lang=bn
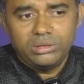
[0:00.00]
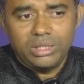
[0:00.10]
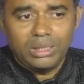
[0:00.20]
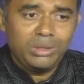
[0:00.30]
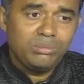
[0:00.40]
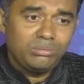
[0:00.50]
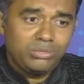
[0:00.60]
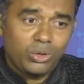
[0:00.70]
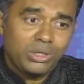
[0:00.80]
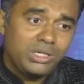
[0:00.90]
আবার
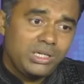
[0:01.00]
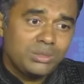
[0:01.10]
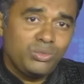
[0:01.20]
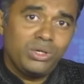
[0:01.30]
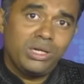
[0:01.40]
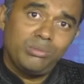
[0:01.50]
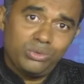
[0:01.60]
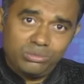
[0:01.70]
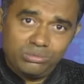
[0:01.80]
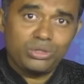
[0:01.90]
অখিলেশ মুলায়ম
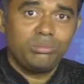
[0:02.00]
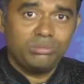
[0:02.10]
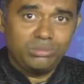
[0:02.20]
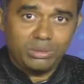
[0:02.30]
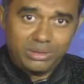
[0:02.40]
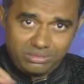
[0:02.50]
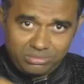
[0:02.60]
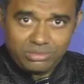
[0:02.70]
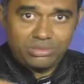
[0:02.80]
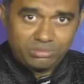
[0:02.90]

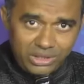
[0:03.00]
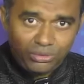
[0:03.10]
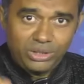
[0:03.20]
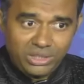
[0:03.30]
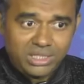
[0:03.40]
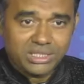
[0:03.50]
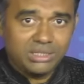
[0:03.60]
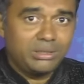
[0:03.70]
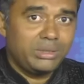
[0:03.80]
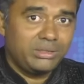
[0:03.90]
মানে ওই রিলেশন
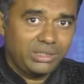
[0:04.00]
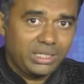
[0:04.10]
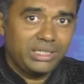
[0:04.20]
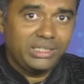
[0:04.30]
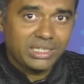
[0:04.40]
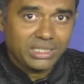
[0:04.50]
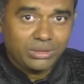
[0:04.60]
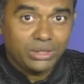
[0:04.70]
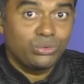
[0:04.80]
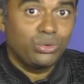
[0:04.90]
আবার এখানে নিয়ে আসা
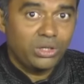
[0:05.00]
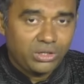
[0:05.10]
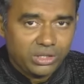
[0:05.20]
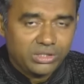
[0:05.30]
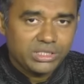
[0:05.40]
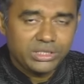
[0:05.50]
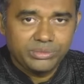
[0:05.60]
হচ্ছে তুলনা করা হচ্ছে